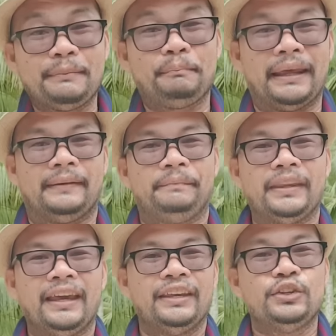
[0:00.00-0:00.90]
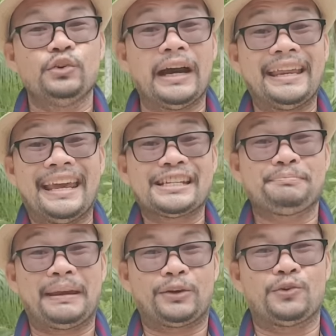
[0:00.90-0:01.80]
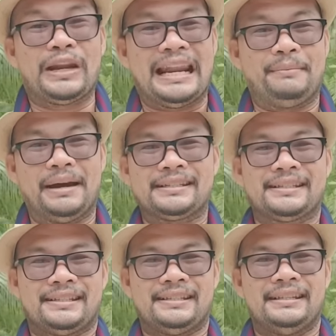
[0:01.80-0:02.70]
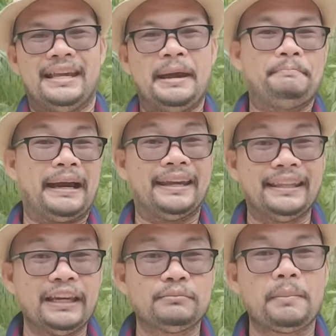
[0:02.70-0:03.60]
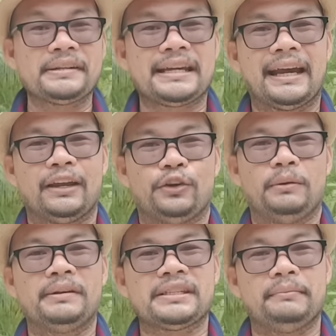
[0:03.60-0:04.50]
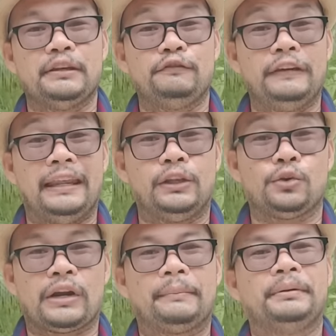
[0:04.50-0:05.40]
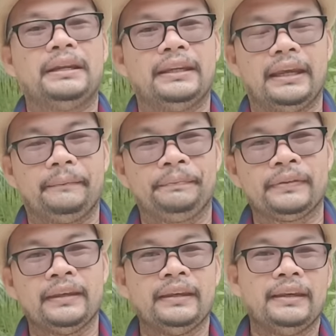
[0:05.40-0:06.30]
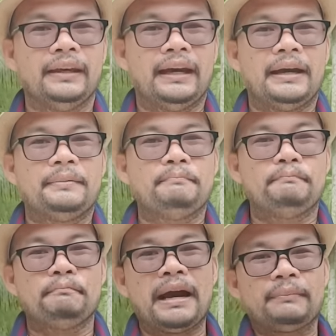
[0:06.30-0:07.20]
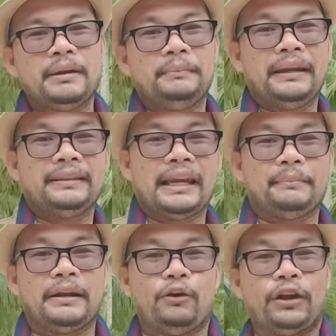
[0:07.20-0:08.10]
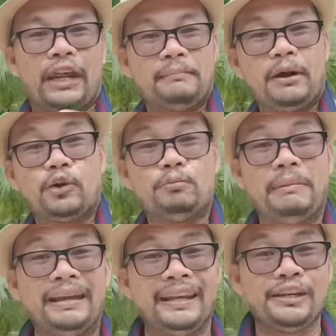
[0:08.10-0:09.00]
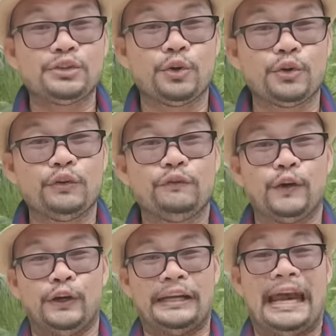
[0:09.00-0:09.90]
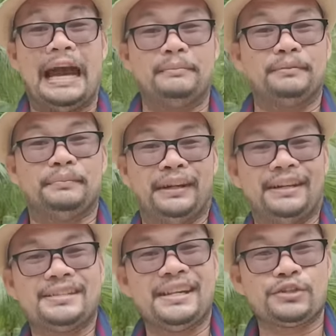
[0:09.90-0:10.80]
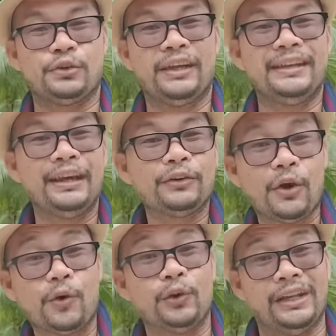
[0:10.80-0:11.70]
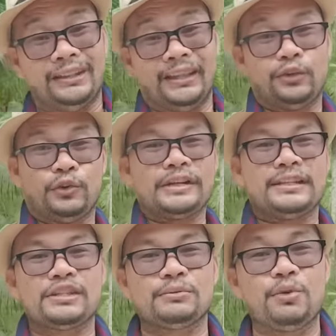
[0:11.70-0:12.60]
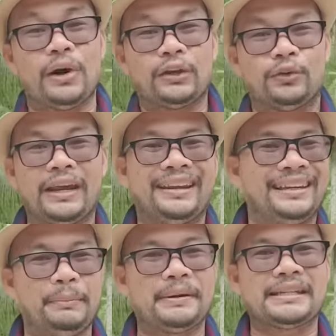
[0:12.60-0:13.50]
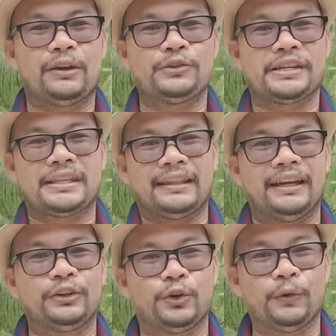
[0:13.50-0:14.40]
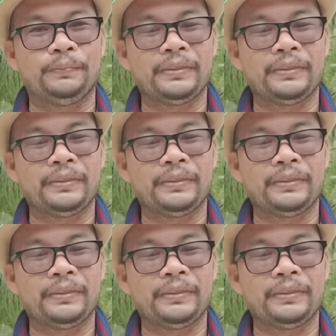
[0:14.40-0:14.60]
pen, yun ang in-expect kong lalabas. Pag hindi lumabas ang ganun, ibig sabihin failure ang breeding, magbe-breed na naman ako ng ibang combination for the coming breeding season. Hindi ko na uulitin yun kasi nasubukan ko na hindi pasado sa standard ko,